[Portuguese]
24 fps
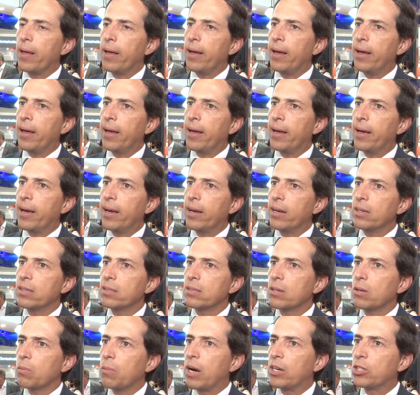é,
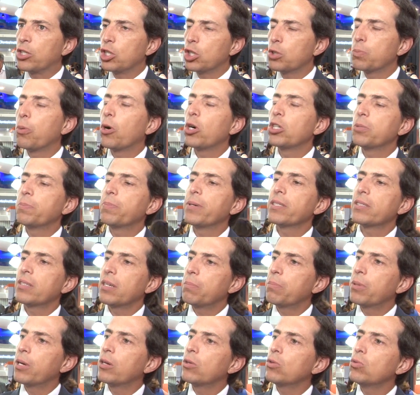a gente pode
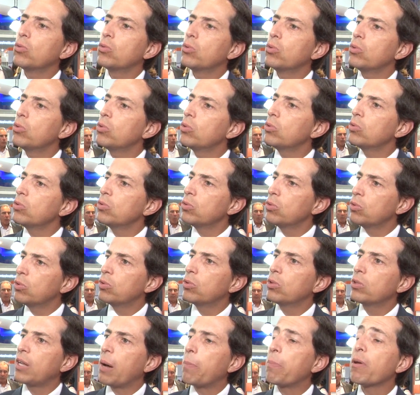perceber no,
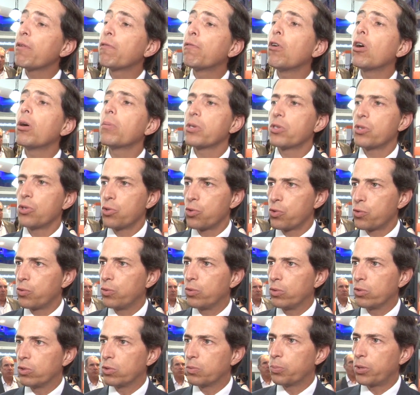no, na performance dos
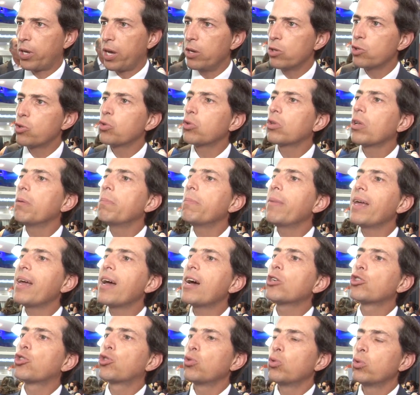fundos, porque isso também
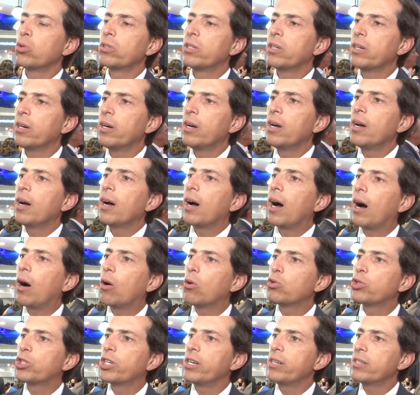ajuda
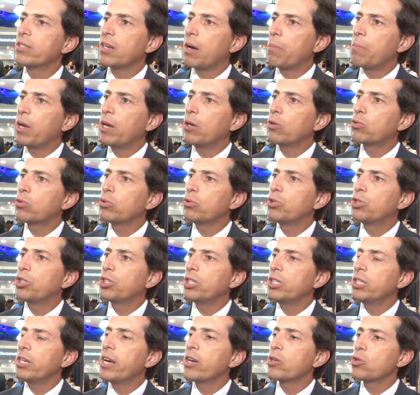ao gerenciamento
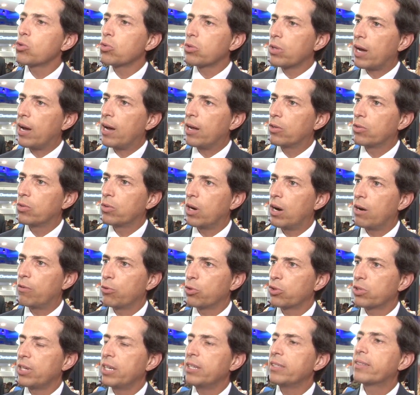de resultado, a
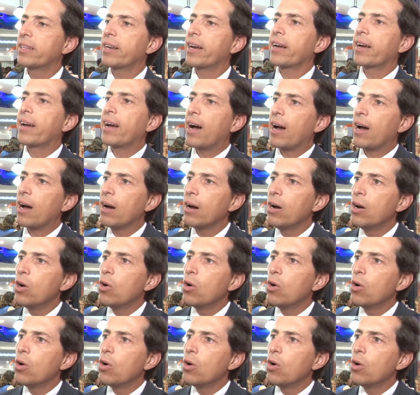você entregar